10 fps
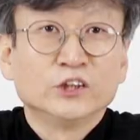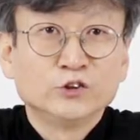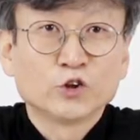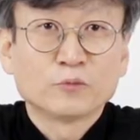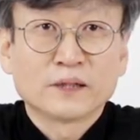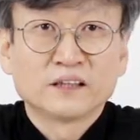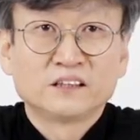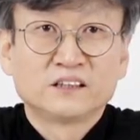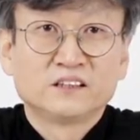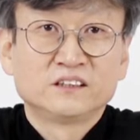인조이 바이
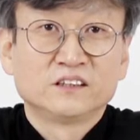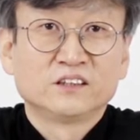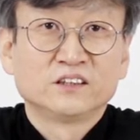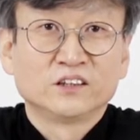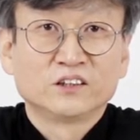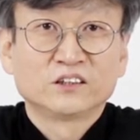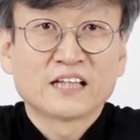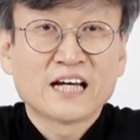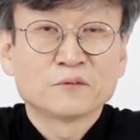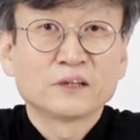시리즈는 여러
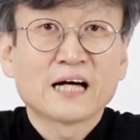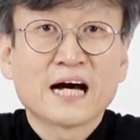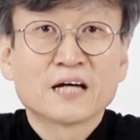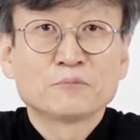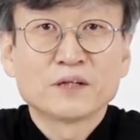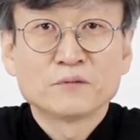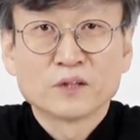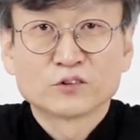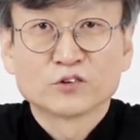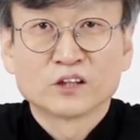타입의 IPA
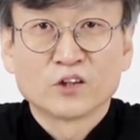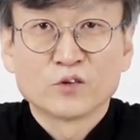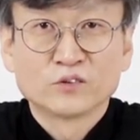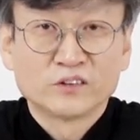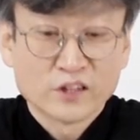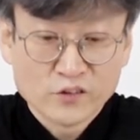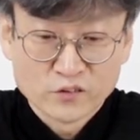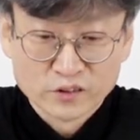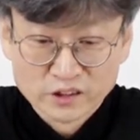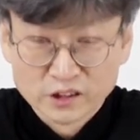맥주가 나오는데요.
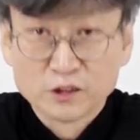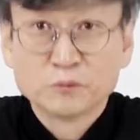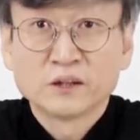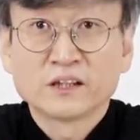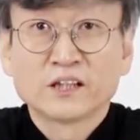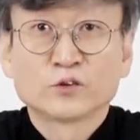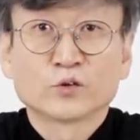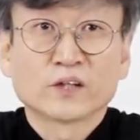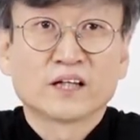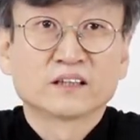이번에
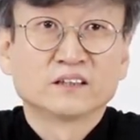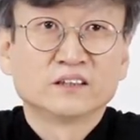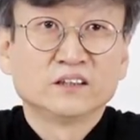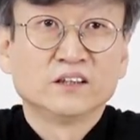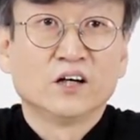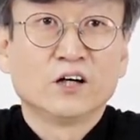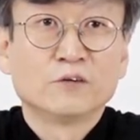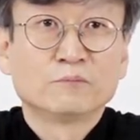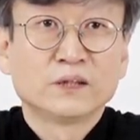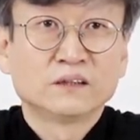소개할 것은
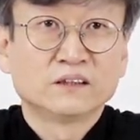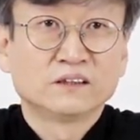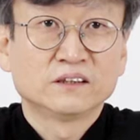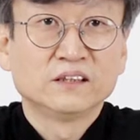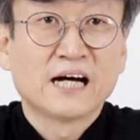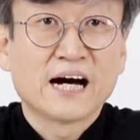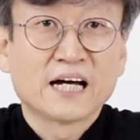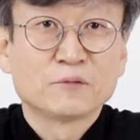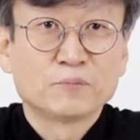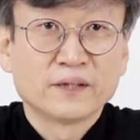언필터드
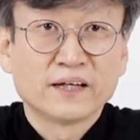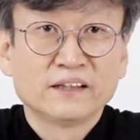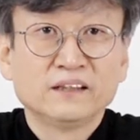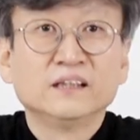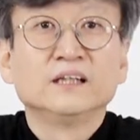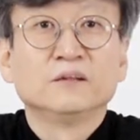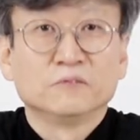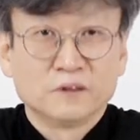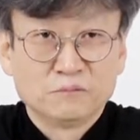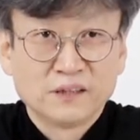IPA
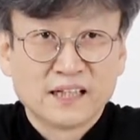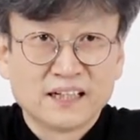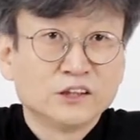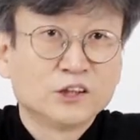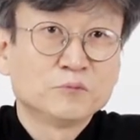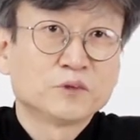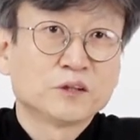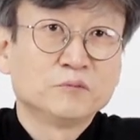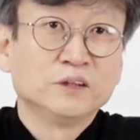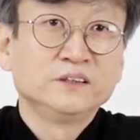입니다.
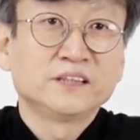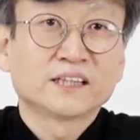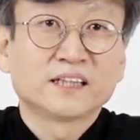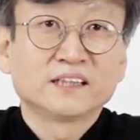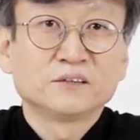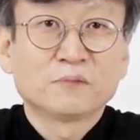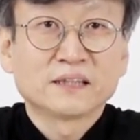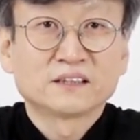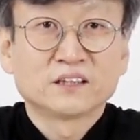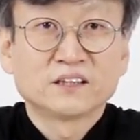이름처럼 언제까지
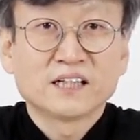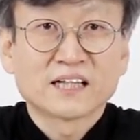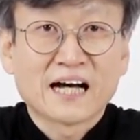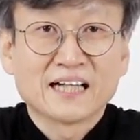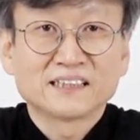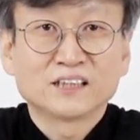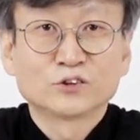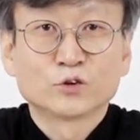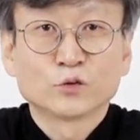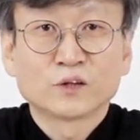마셔야 가장
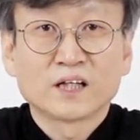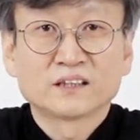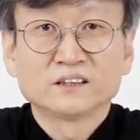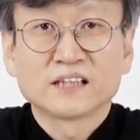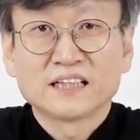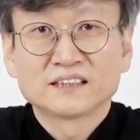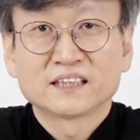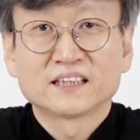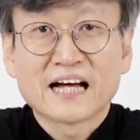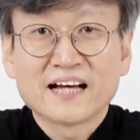좋다는
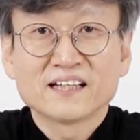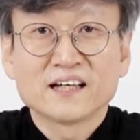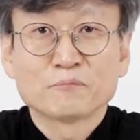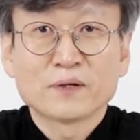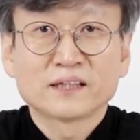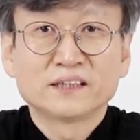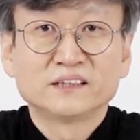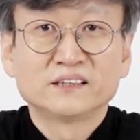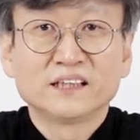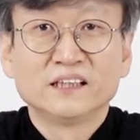날짜를 아예
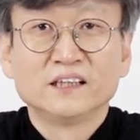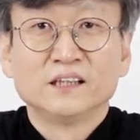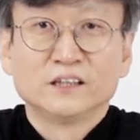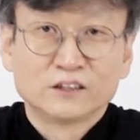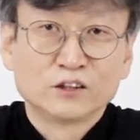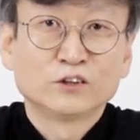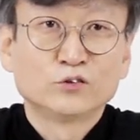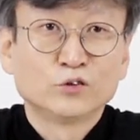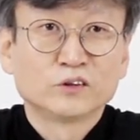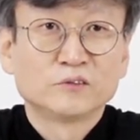패키지에 적어
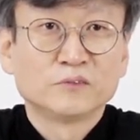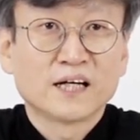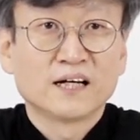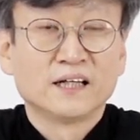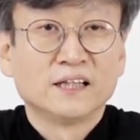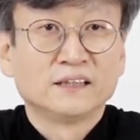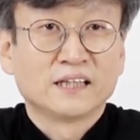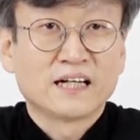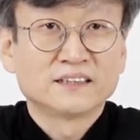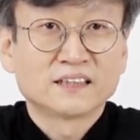두었습니다.
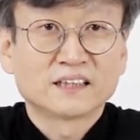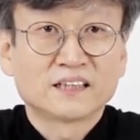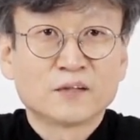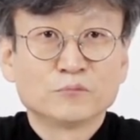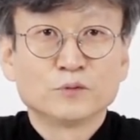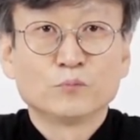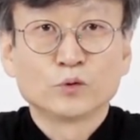날짜를 한번